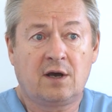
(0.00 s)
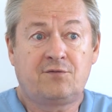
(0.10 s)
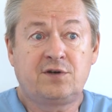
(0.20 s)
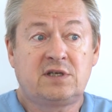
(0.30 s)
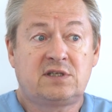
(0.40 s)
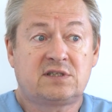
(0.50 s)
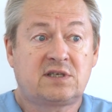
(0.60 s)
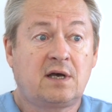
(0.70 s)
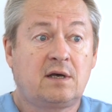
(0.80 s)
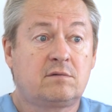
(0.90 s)
выдать
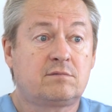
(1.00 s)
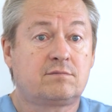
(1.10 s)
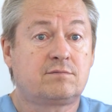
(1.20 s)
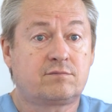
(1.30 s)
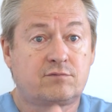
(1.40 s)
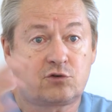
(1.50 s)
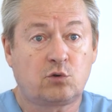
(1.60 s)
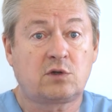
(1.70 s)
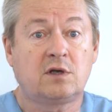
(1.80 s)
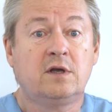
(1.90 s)
за э,
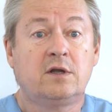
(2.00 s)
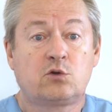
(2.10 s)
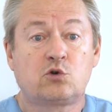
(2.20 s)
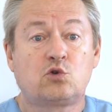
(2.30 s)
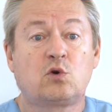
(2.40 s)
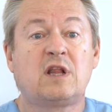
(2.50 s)
что-то, то, что